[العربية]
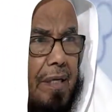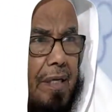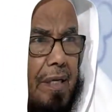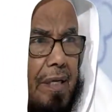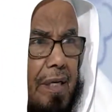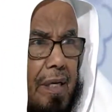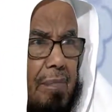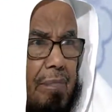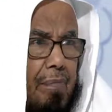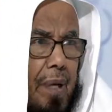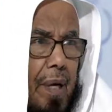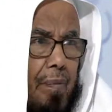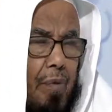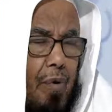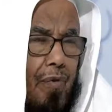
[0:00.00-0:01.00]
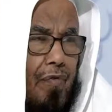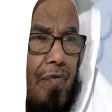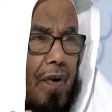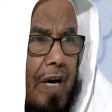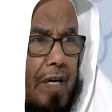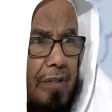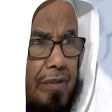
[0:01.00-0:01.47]
إما
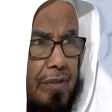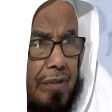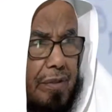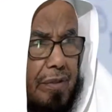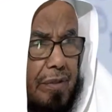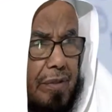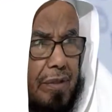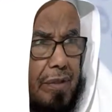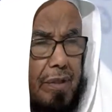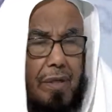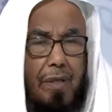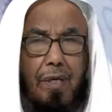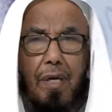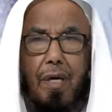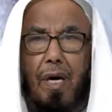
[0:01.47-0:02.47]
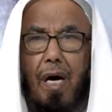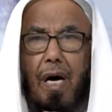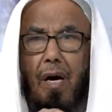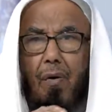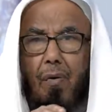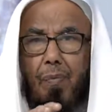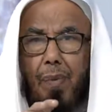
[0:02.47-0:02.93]
بقفاز نعم.
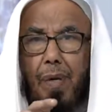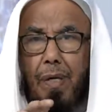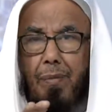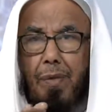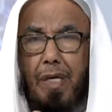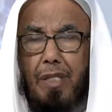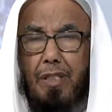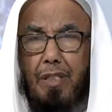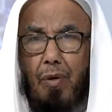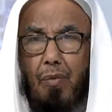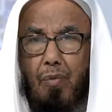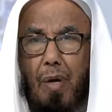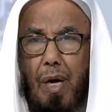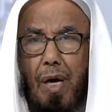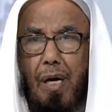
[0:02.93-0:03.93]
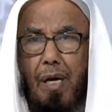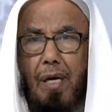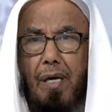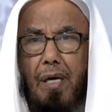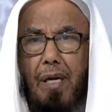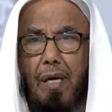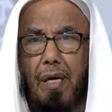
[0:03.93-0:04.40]
أو من الجوال
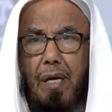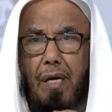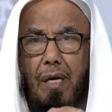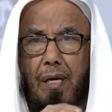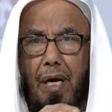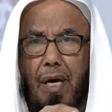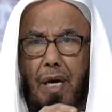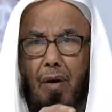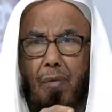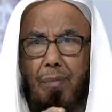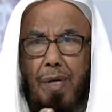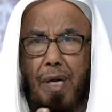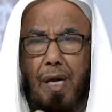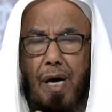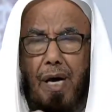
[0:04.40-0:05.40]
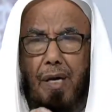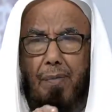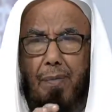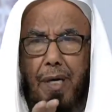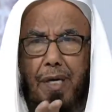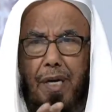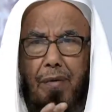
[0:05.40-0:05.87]
أو من
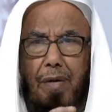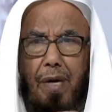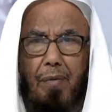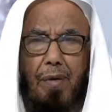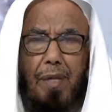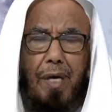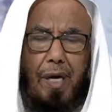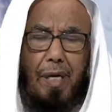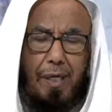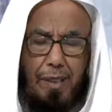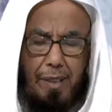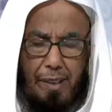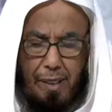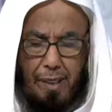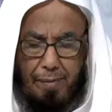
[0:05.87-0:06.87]
الآيباد أو نحو ذلك نعم